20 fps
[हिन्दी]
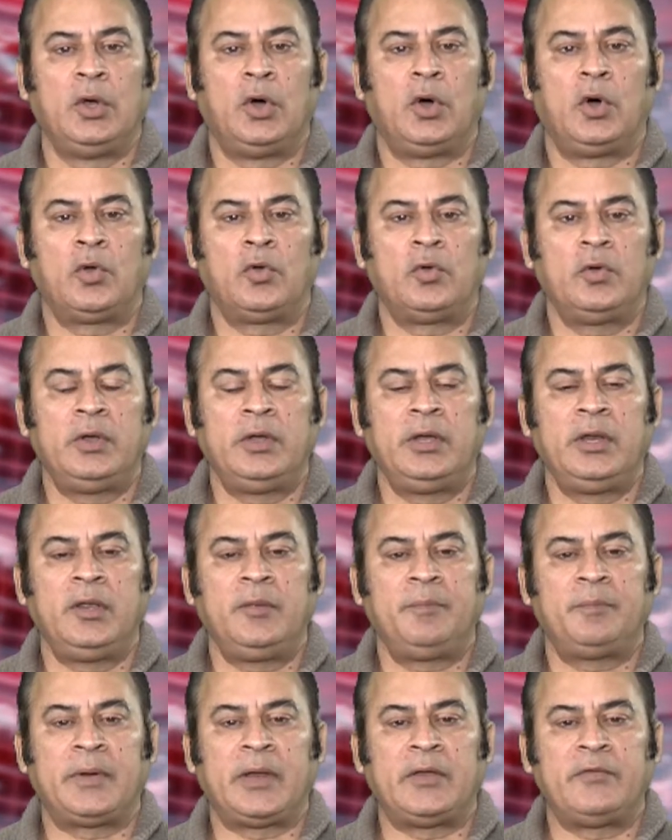और उन्होंने
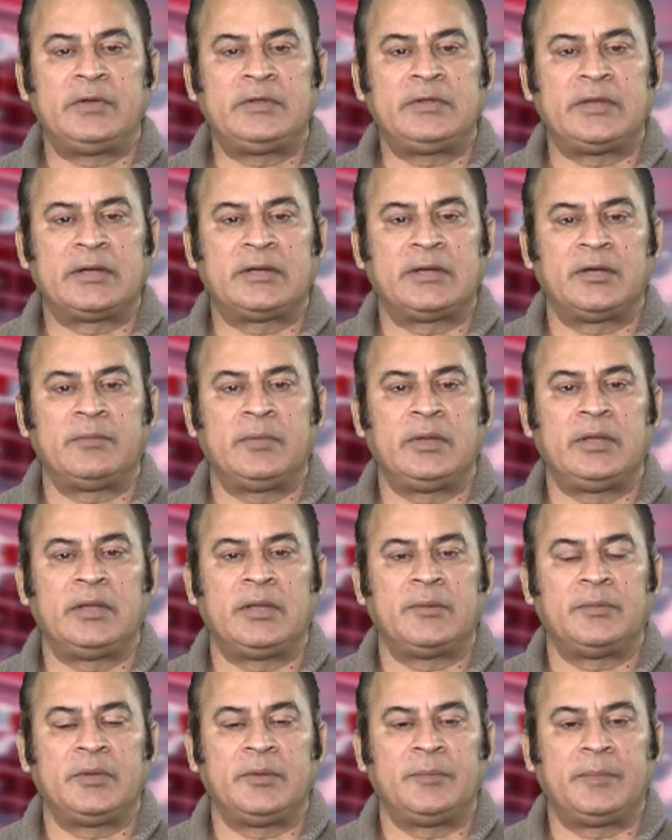प्राइवेट सेक्टर में
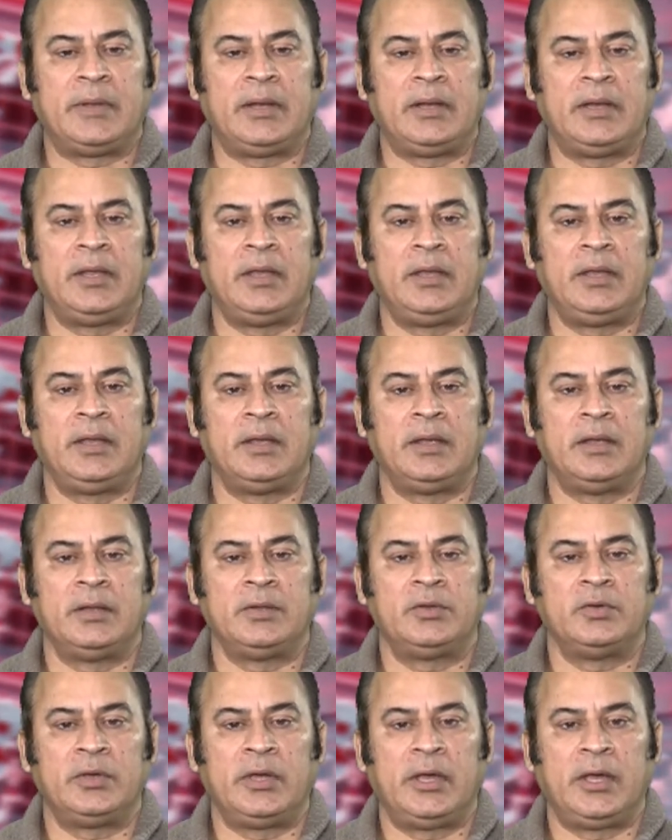सबसे पहले
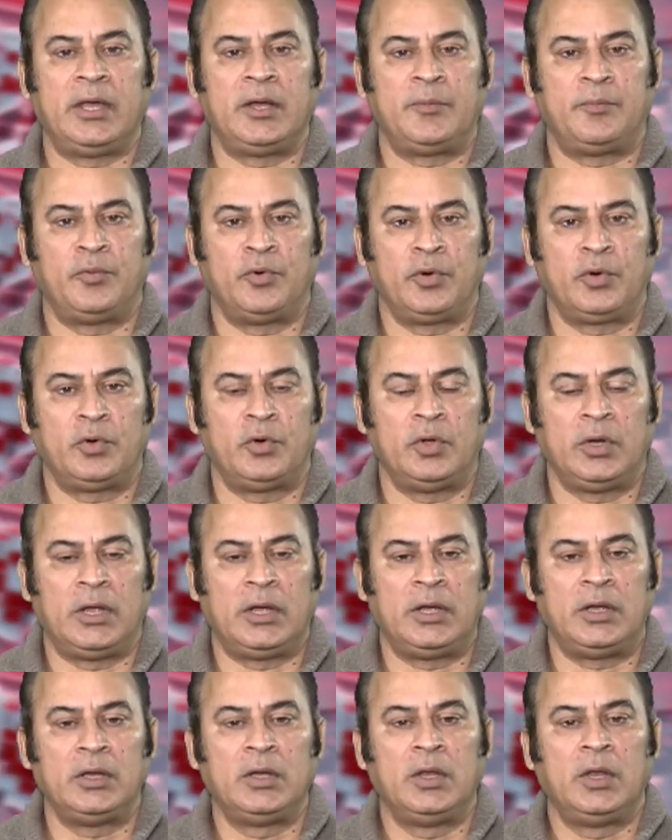जो है एयरपोर्ट
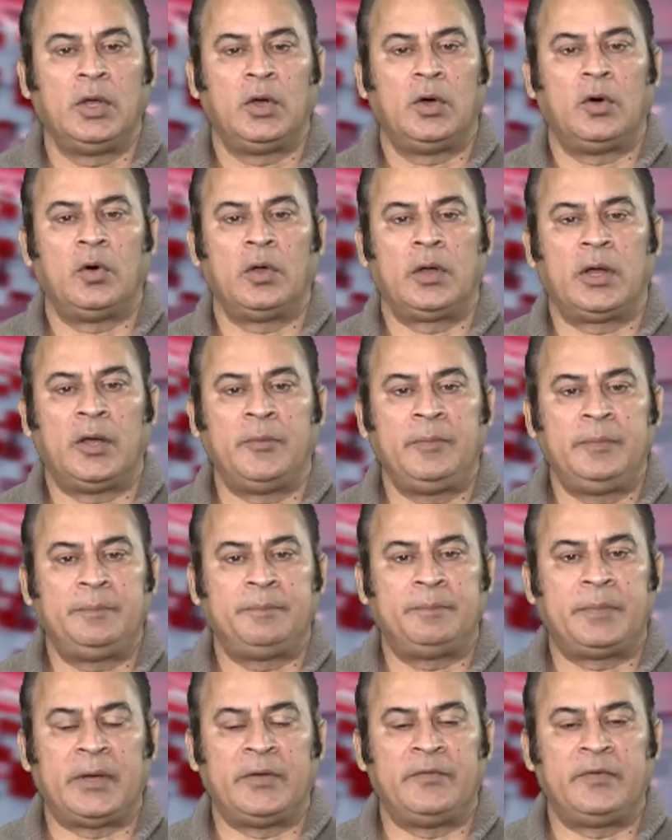खोला और अब
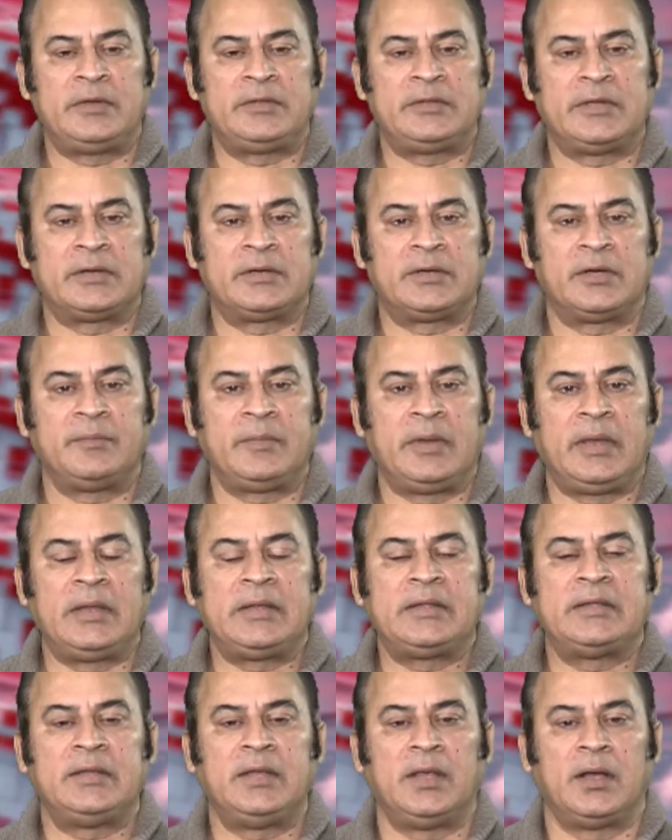प्राइवेट सेक्टर में
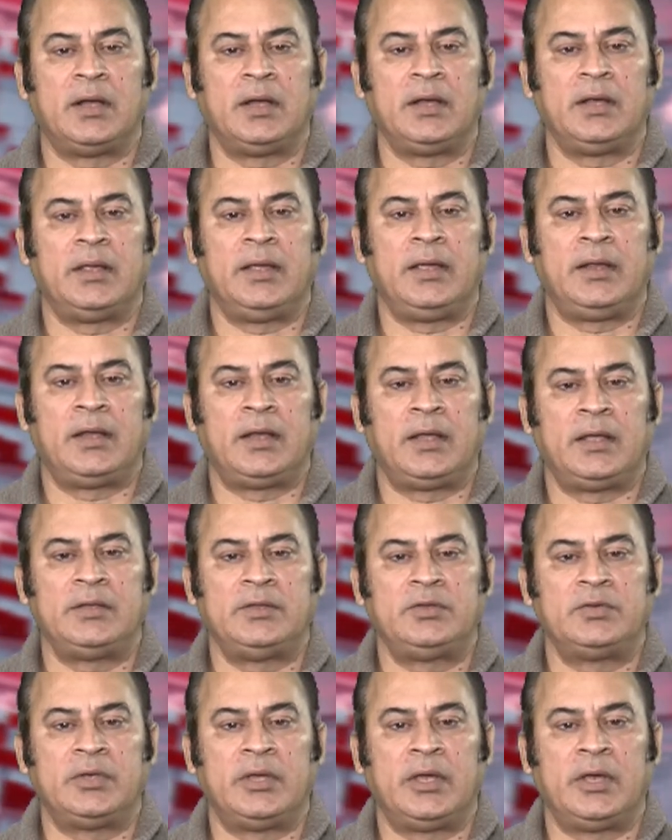सियाल
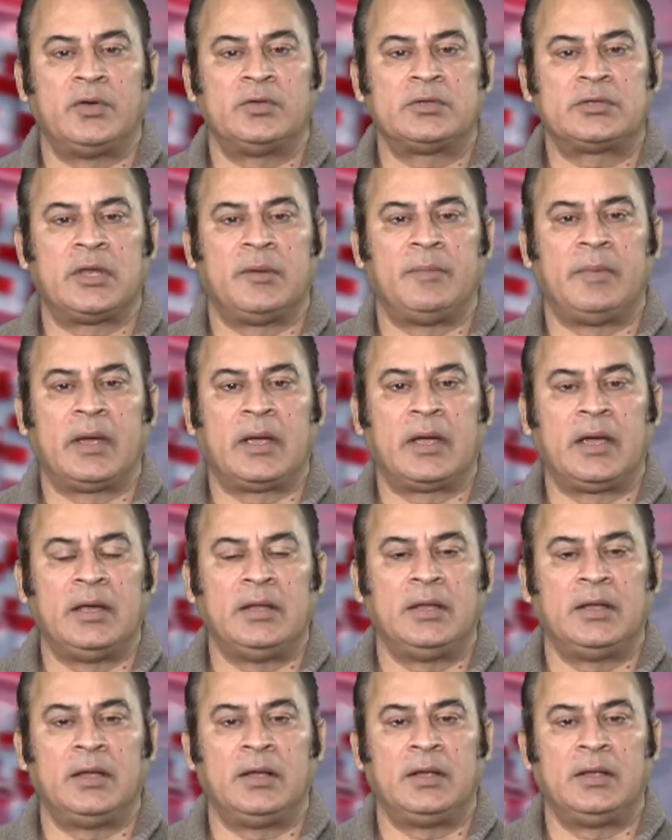एयरलाइंस जो है उसका
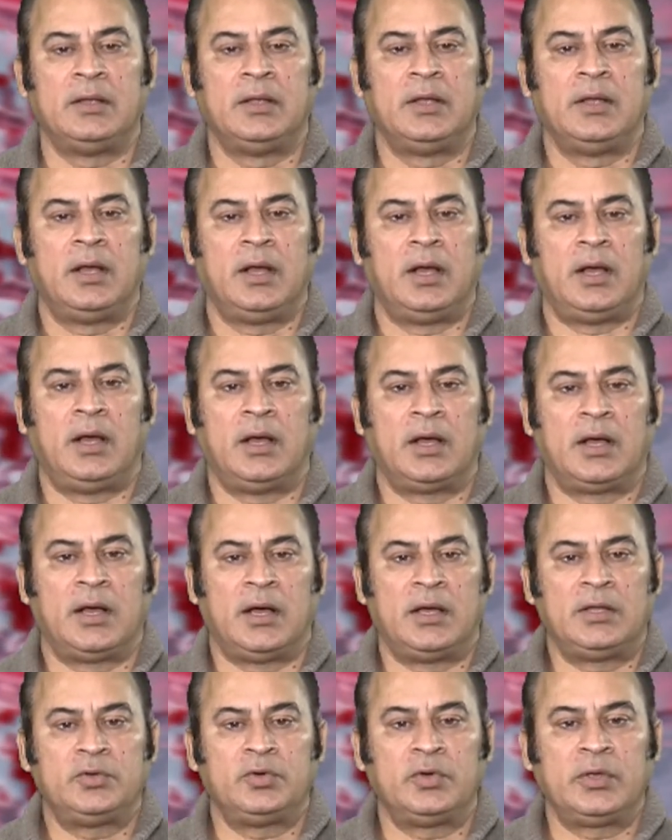बाकायदा
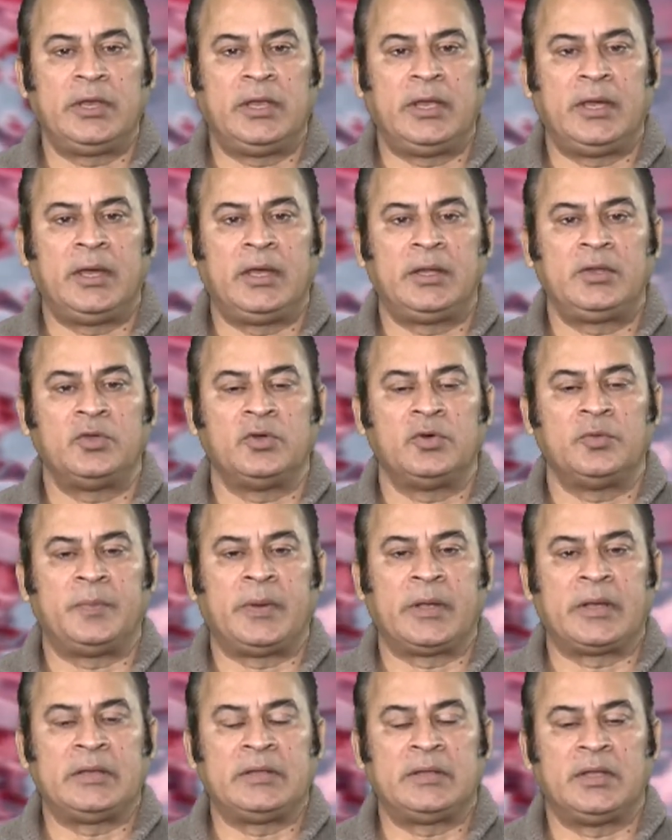आगाज़ हो गया है जो
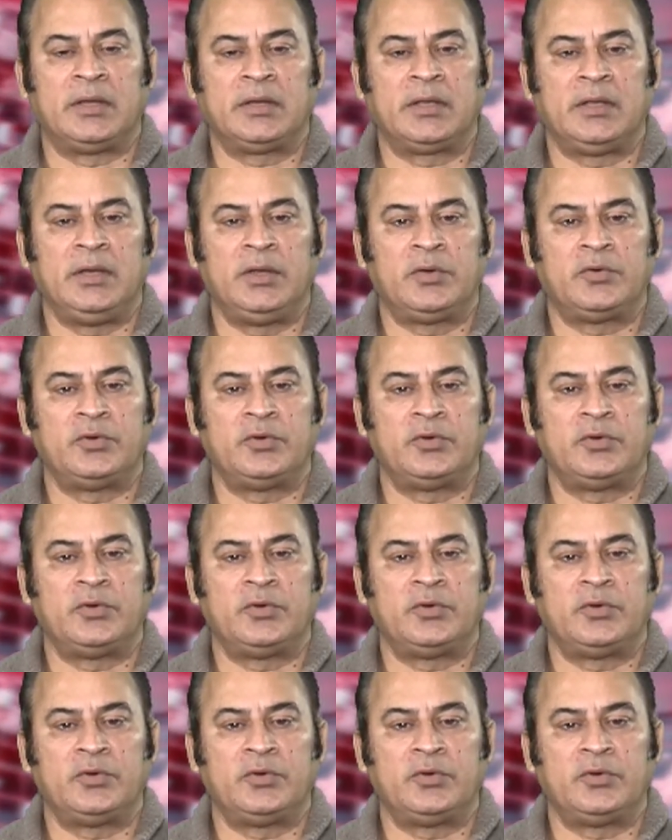पाकिस्तान के लिए